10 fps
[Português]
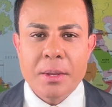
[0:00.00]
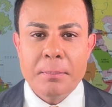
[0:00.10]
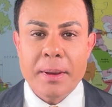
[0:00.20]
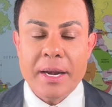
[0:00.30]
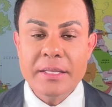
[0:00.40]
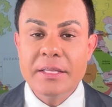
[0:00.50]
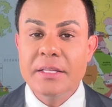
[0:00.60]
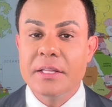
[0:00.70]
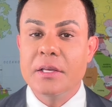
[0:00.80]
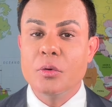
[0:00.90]
para
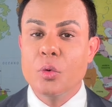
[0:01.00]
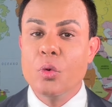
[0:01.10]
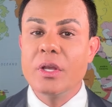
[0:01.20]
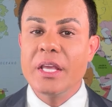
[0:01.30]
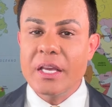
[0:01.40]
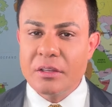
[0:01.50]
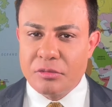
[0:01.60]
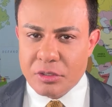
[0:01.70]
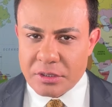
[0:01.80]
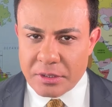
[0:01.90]
entender o que, que
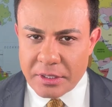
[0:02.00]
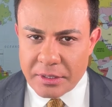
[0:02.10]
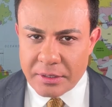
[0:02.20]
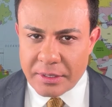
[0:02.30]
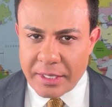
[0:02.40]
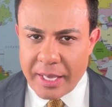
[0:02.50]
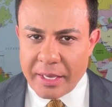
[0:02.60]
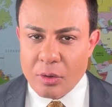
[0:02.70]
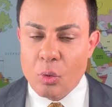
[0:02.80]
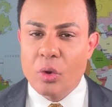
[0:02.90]
você quer,
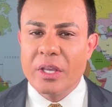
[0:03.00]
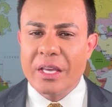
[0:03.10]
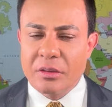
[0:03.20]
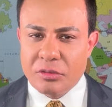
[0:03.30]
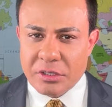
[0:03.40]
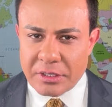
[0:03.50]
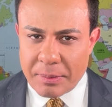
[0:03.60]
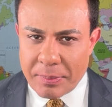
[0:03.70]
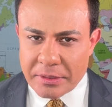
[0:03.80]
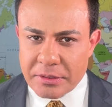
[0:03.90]
o que, que você está
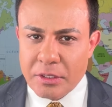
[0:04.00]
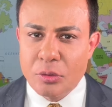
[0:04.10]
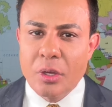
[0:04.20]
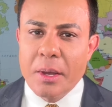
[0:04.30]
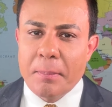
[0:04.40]
passando,